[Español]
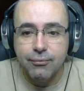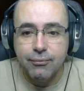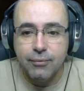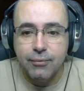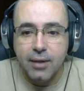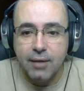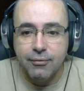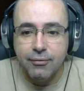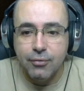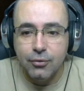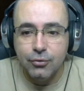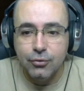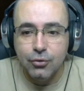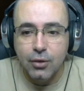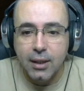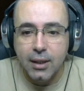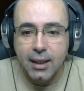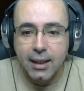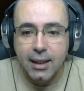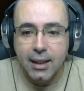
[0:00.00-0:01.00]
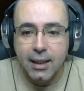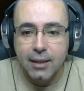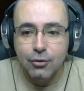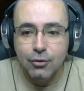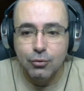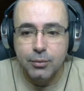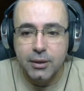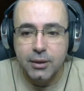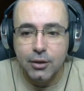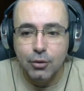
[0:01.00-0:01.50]
a fondo en las cajas y
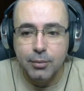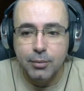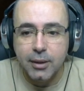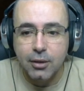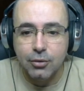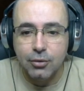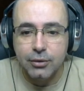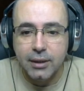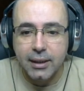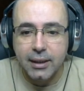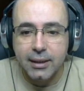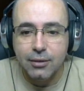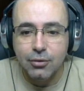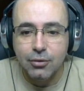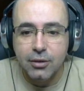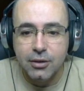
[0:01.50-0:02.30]
suministros para encontrar restos